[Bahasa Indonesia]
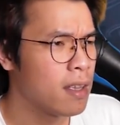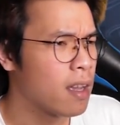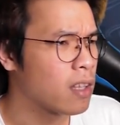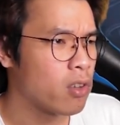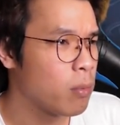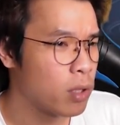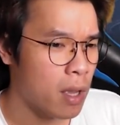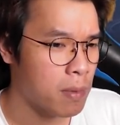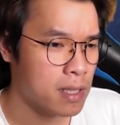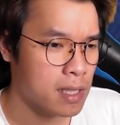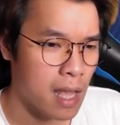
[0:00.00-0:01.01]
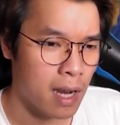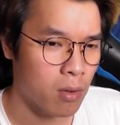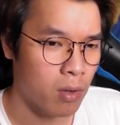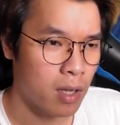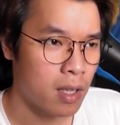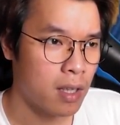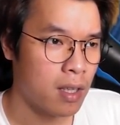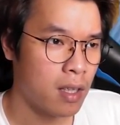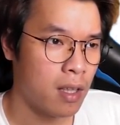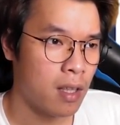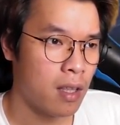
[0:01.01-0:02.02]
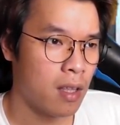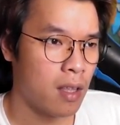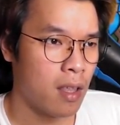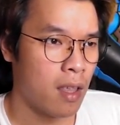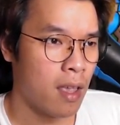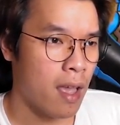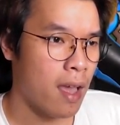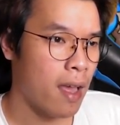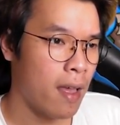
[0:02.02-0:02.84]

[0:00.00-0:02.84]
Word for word: Atau nyebutnya apa salah gue. Hah.